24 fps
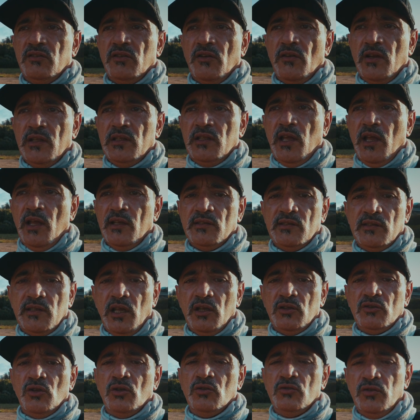você já vai ter
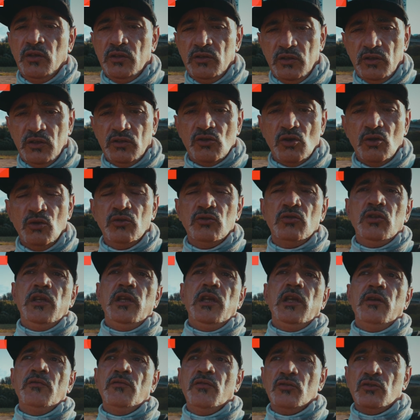acesso aos vídeos
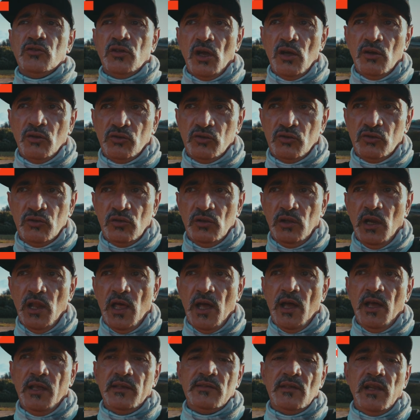exclusivos, aos,
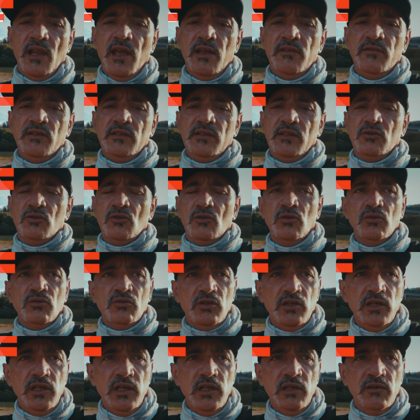às lives
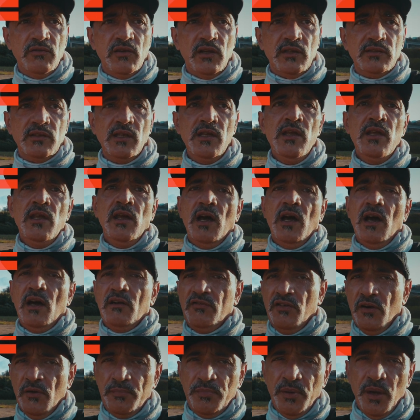exclusivas,
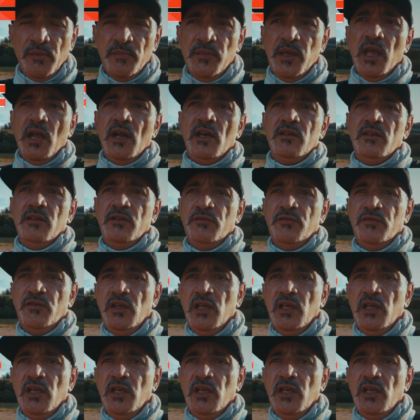a Van Premiere de